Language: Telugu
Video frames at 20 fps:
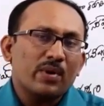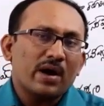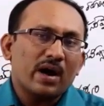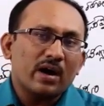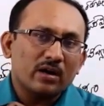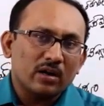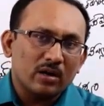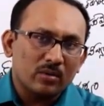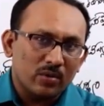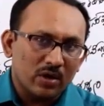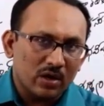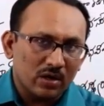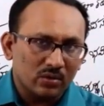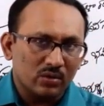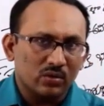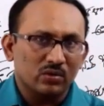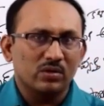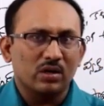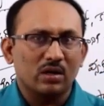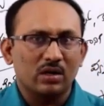పాటలు
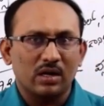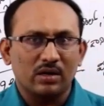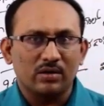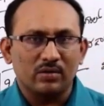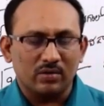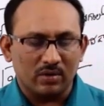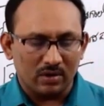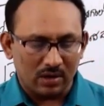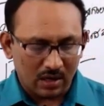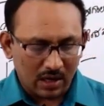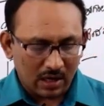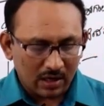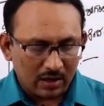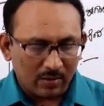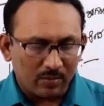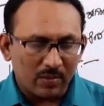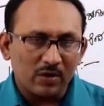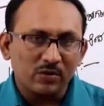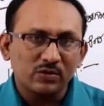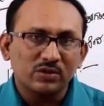పాడుతున్నాడు అనుకోండి
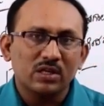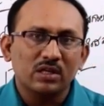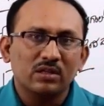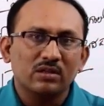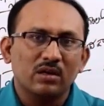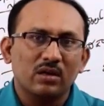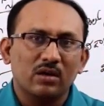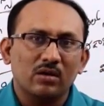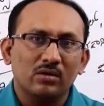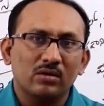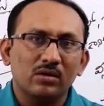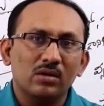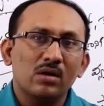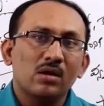అంటే భవిష్యత్తులో